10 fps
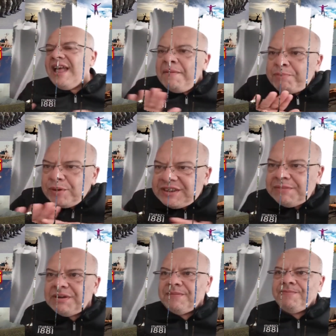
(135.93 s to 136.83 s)

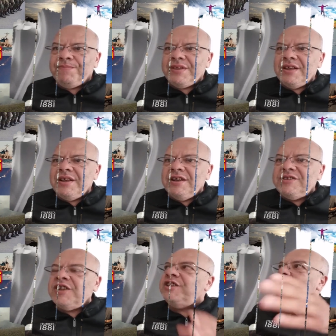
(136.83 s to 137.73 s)
امبوسيبل
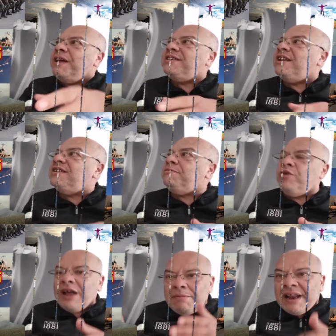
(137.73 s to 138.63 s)
تنظيمات اللي
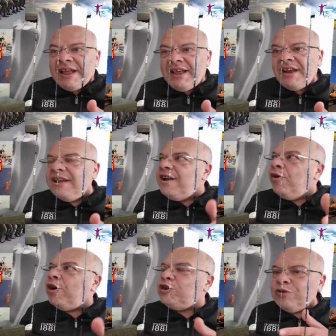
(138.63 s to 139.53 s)
يسمعوا لها الملايين
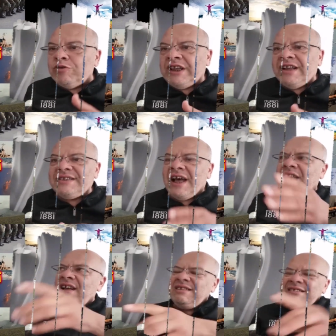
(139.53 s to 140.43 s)
وكنت تشوف الوضعيه
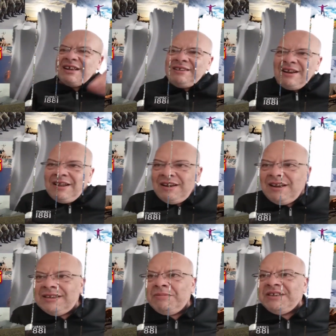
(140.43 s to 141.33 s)
تاعها تقدر
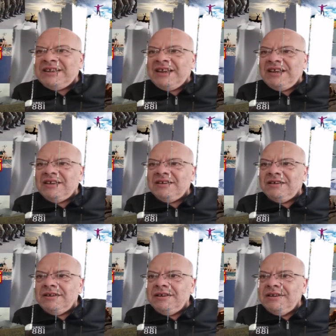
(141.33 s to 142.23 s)
النظام الجزائري
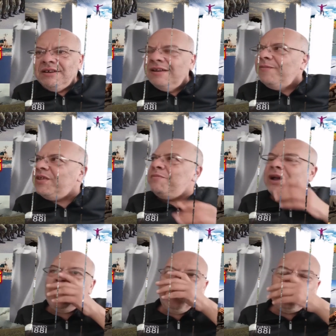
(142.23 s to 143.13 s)

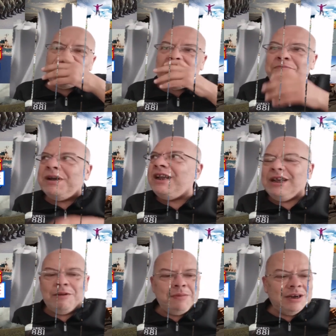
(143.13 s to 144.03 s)
كما قال واحد الشايب
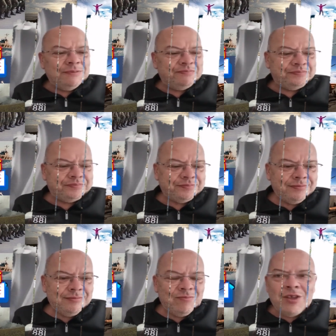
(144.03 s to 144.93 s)
هذه كلمه
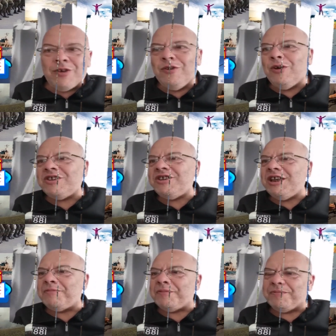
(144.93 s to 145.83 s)
يقولوها
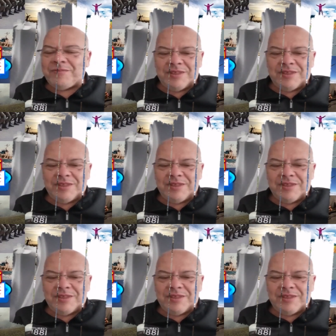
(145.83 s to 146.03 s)
الشياب